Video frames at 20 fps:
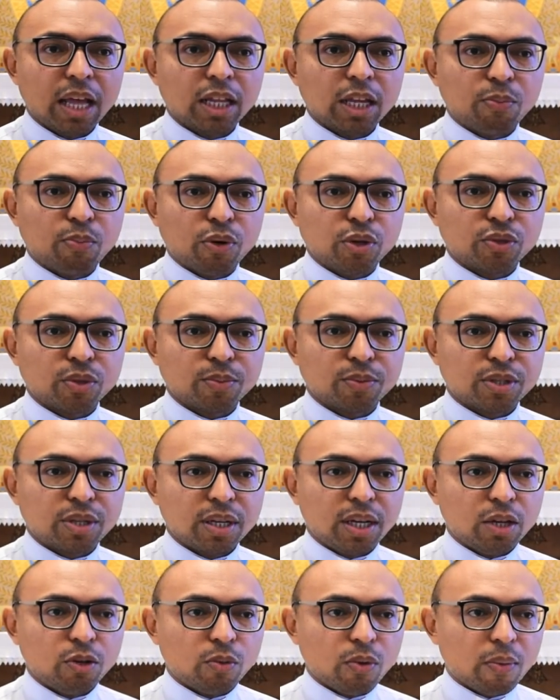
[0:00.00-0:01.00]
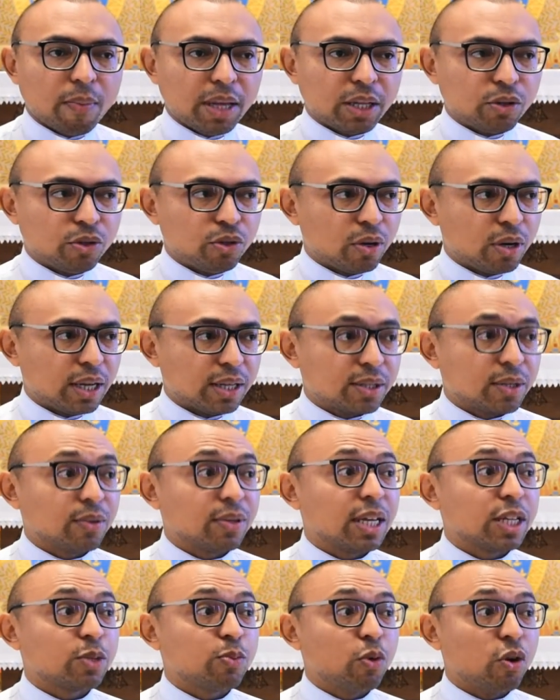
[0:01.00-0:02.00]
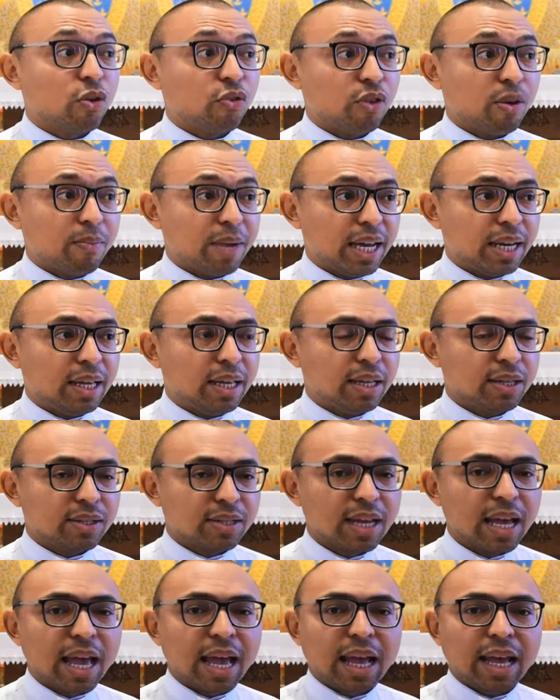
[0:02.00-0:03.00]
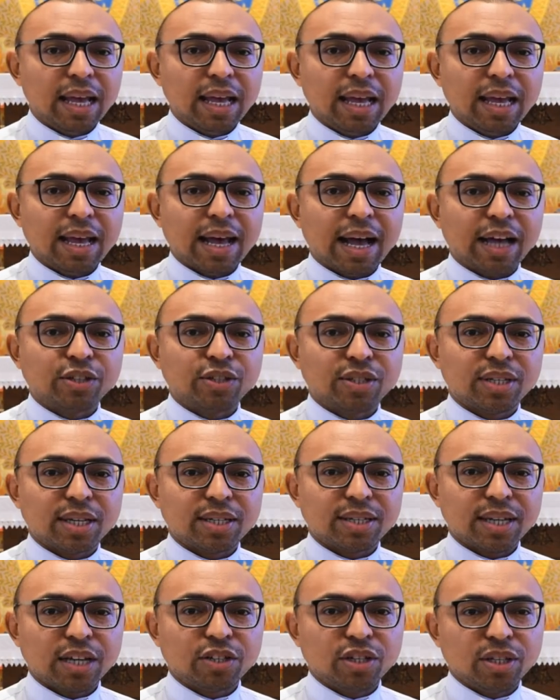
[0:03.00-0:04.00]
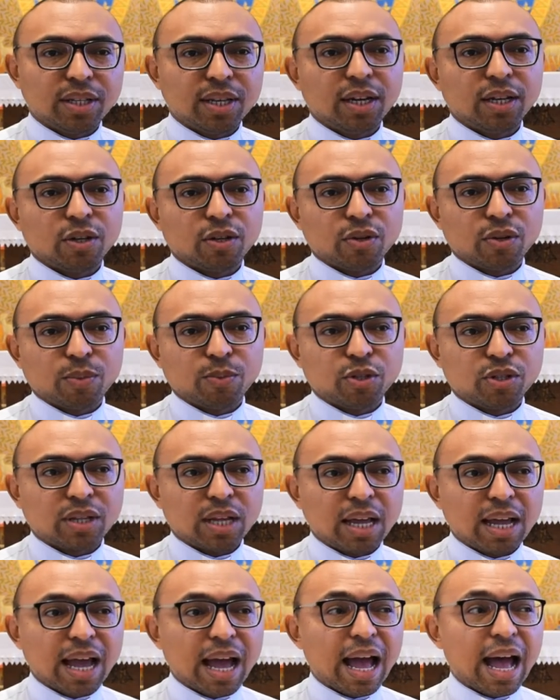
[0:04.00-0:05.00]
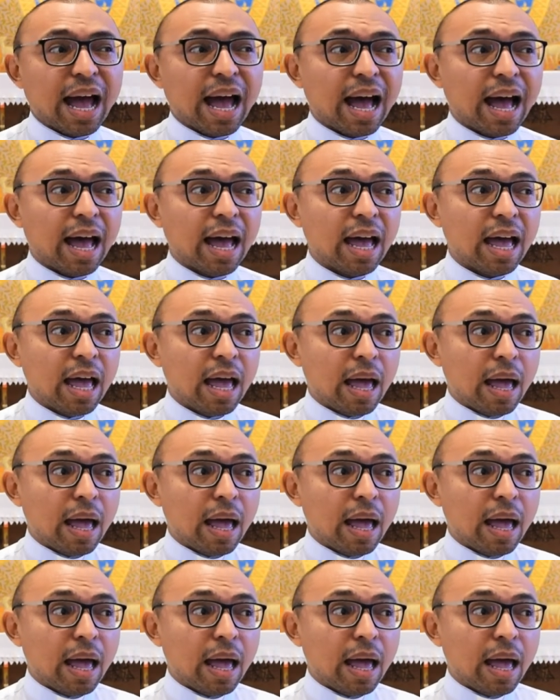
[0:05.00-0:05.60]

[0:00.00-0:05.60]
Depois vamos seguir no momento de oração das mil Ave Marias e às 17h30 nós vamos ter a